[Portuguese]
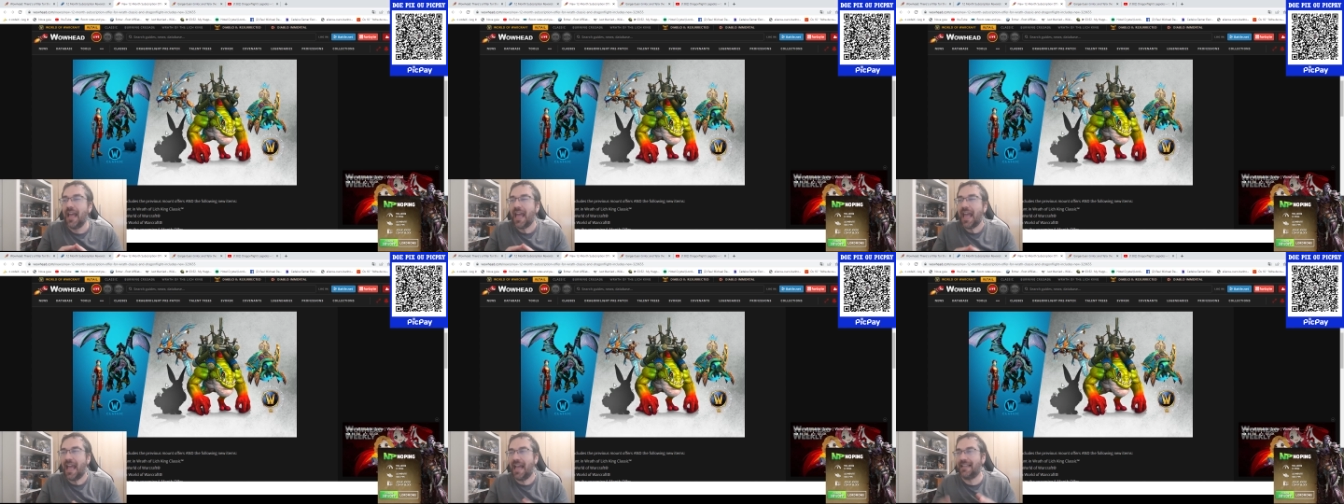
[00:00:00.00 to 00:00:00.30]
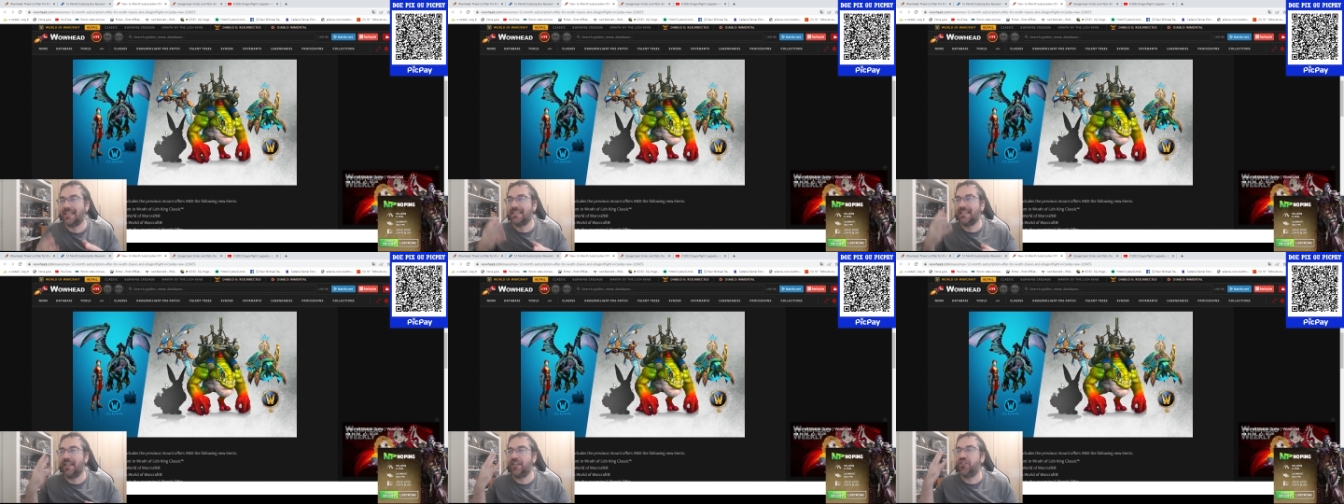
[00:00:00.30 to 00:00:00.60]

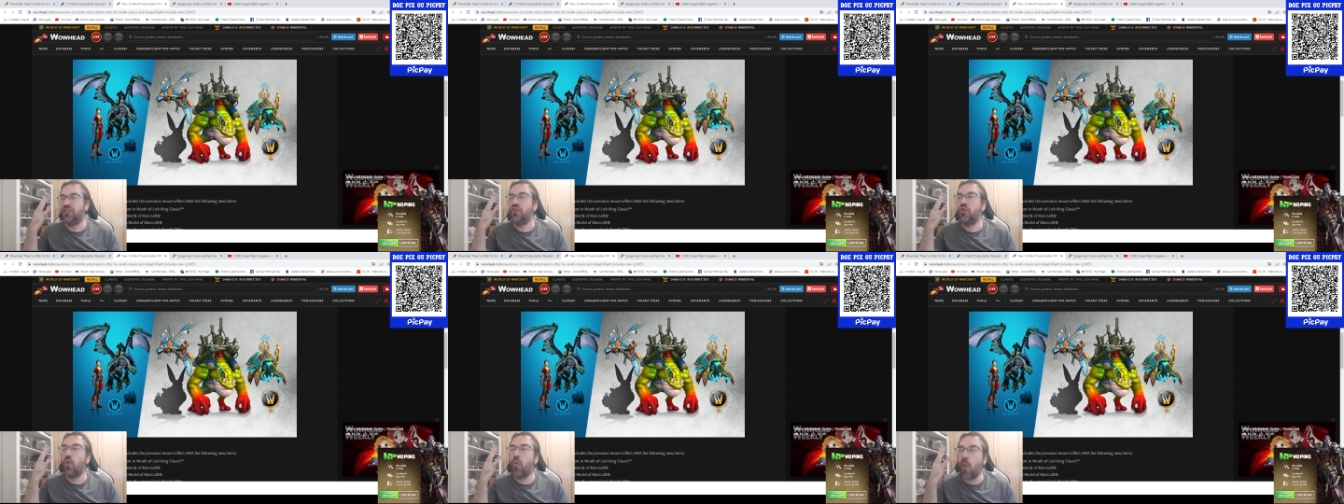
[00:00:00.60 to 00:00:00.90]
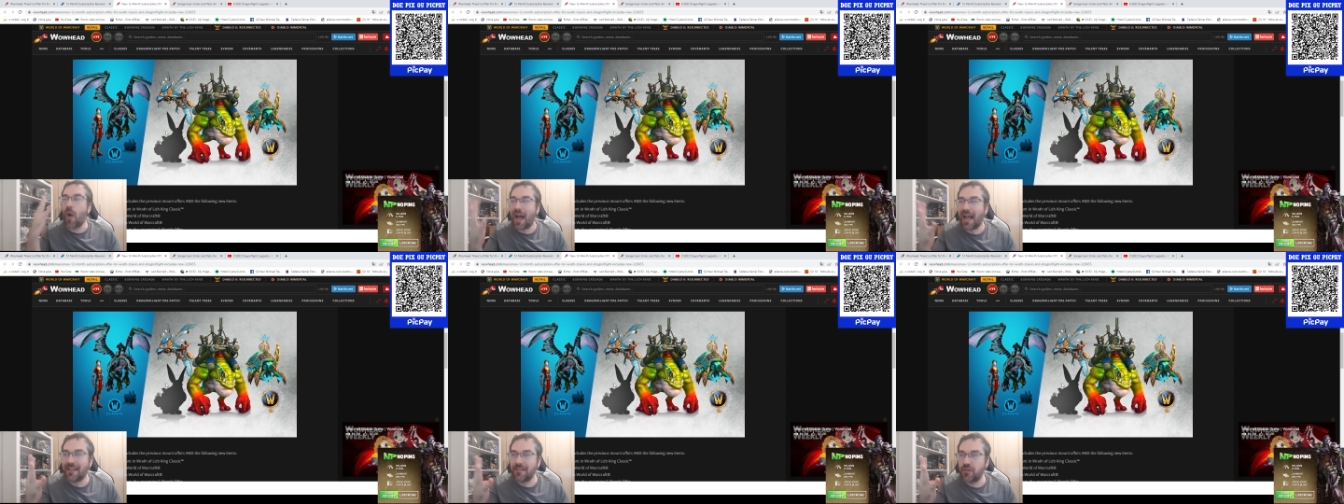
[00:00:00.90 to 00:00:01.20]
essas
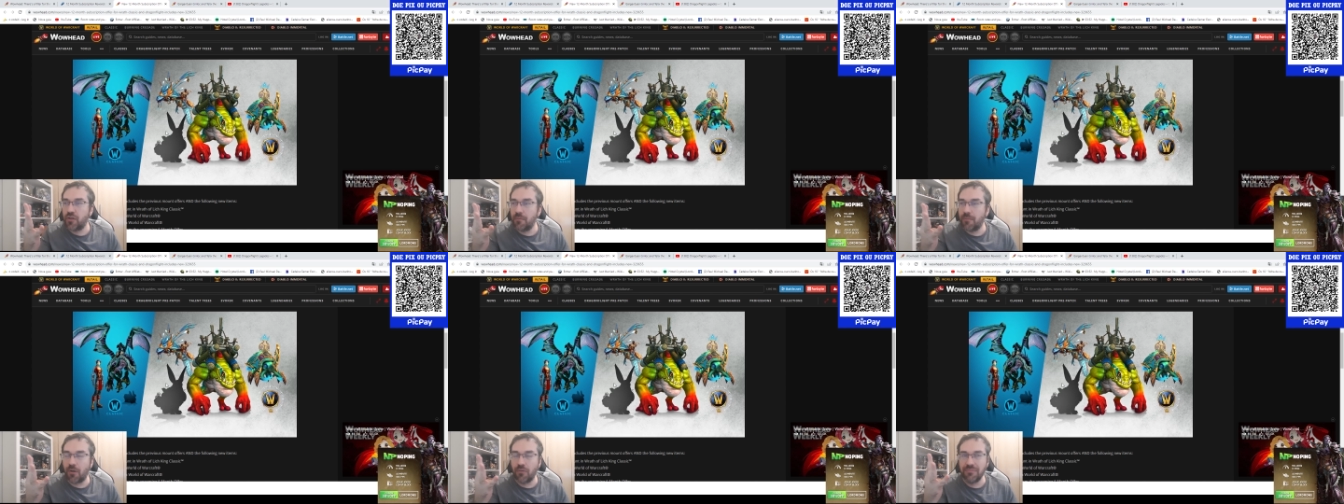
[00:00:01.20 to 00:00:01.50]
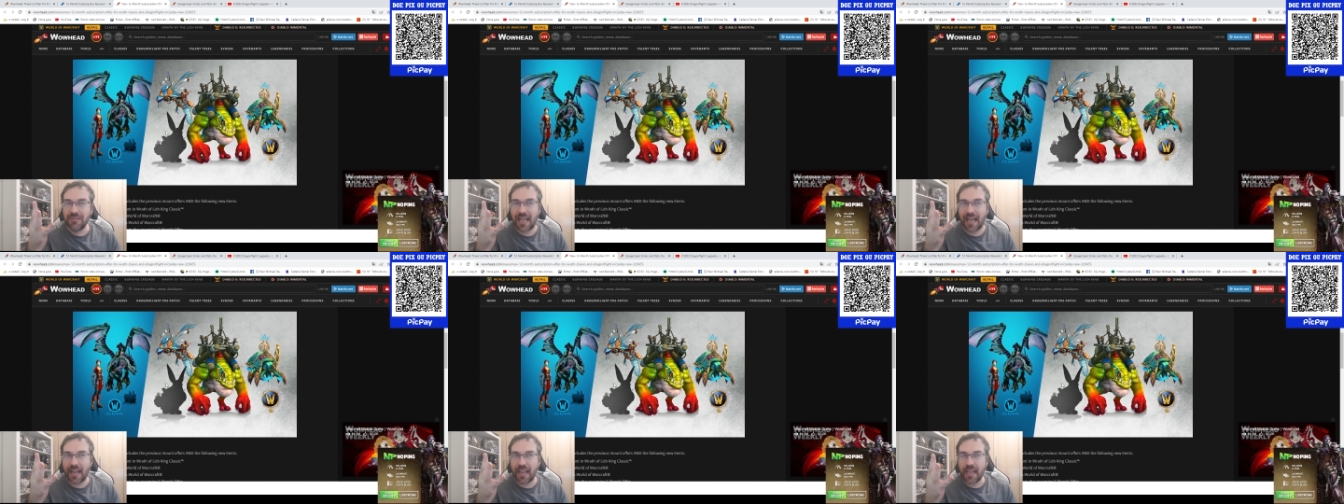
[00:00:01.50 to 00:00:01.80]
quatro
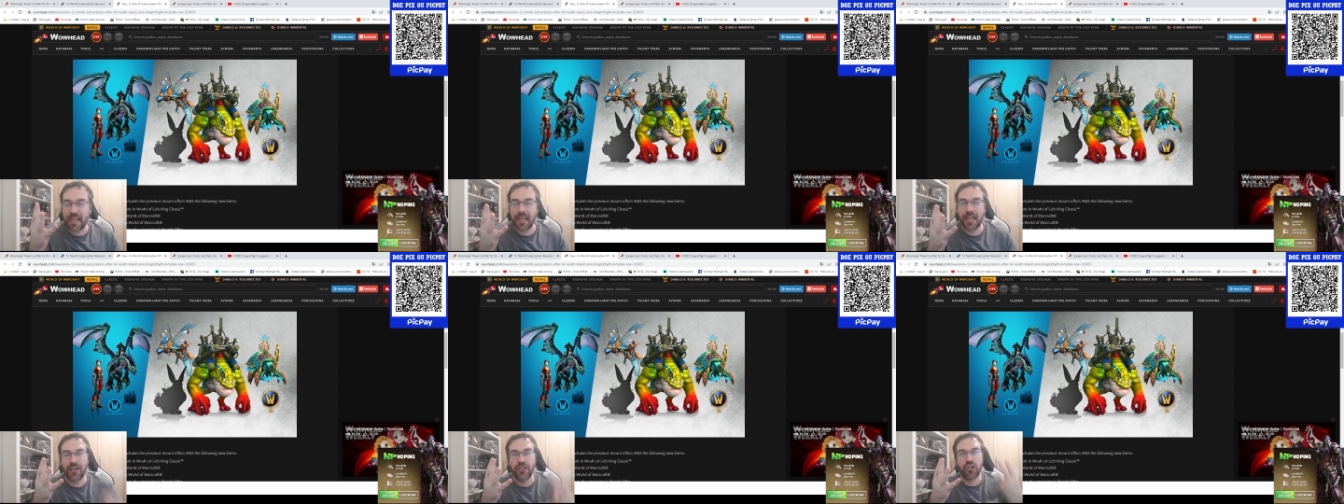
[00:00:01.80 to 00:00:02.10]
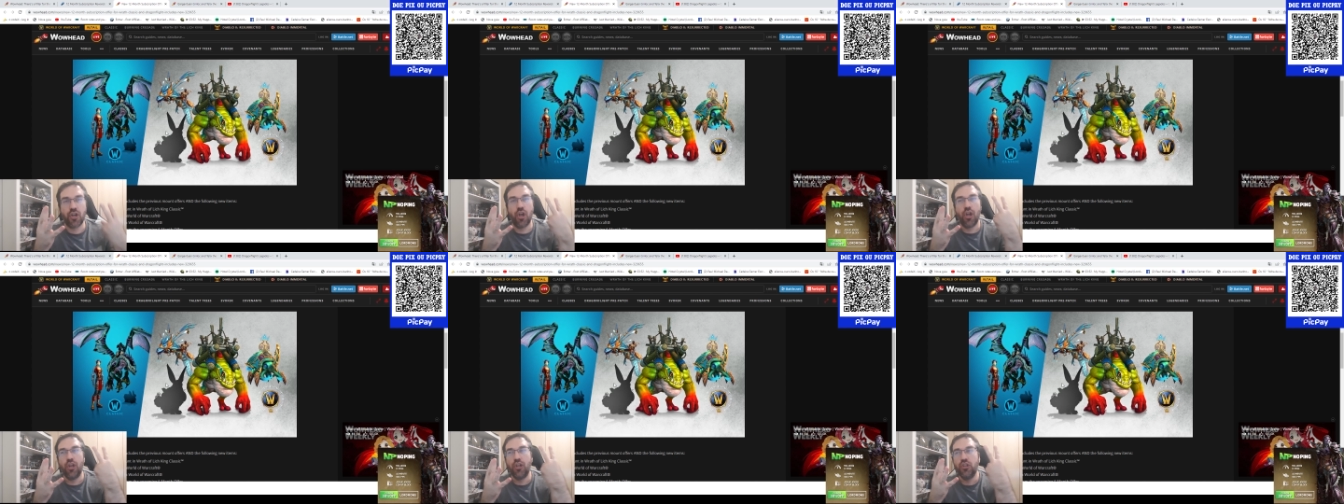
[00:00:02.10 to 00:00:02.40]
montarias,